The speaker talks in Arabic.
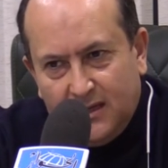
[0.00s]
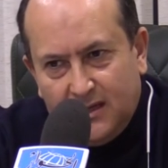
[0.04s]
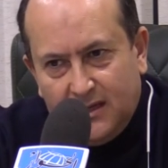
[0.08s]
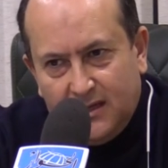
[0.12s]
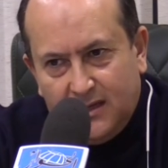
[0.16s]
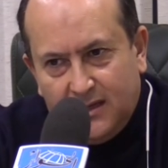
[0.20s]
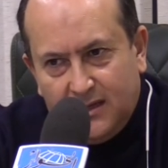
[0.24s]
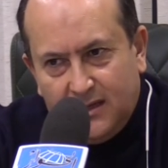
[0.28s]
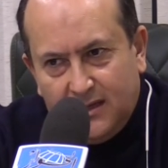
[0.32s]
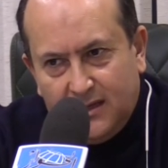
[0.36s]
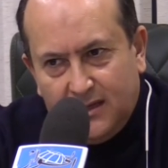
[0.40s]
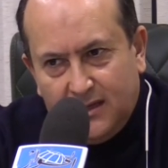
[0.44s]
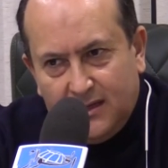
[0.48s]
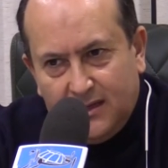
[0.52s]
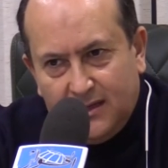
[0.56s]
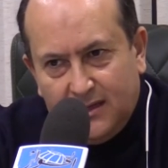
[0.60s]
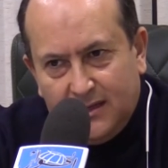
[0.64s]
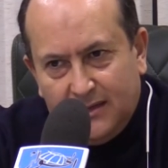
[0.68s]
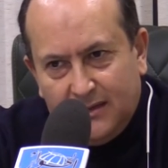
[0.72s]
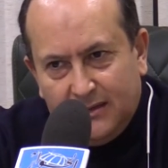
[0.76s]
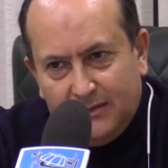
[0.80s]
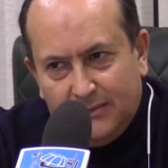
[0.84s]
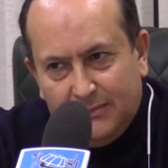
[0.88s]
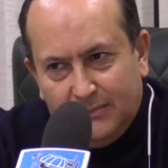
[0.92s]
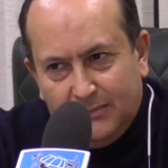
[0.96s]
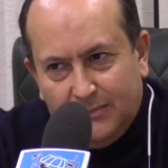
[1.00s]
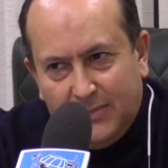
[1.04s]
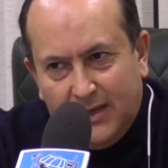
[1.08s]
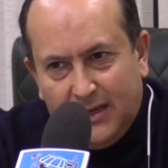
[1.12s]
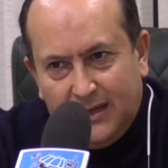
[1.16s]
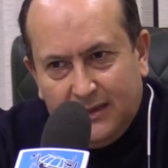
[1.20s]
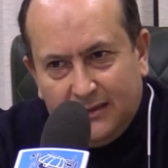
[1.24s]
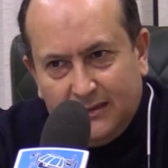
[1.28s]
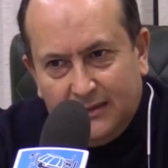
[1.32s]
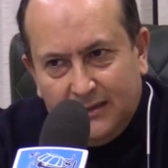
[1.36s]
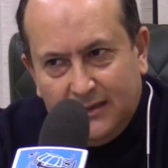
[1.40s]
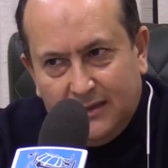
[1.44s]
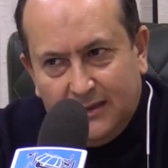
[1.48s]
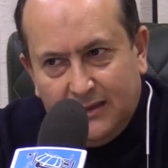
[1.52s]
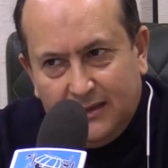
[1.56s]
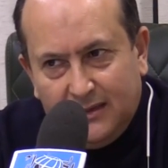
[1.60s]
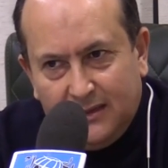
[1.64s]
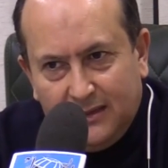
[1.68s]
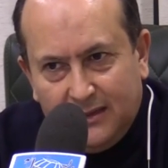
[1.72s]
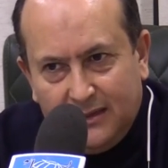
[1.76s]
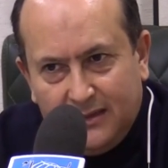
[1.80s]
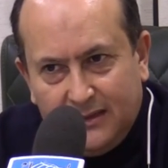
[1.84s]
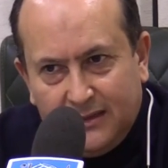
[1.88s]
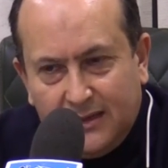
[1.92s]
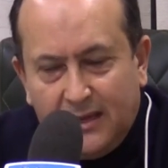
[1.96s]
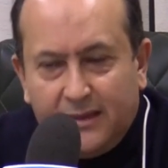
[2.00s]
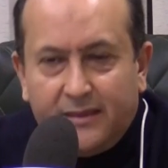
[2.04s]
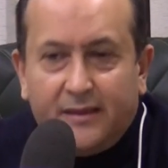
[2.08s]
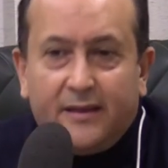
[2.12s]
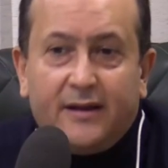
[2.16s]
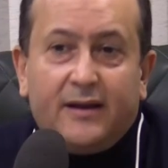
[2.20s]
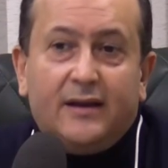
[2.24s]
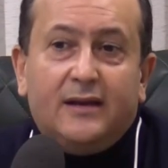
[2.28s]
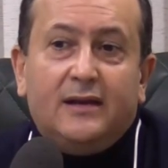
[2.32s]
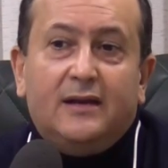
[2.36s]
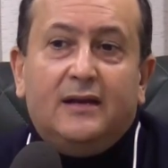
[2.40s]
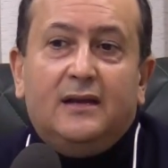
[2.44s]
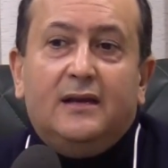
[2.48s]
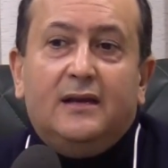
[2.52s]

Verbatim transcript: آه، بعد نظرا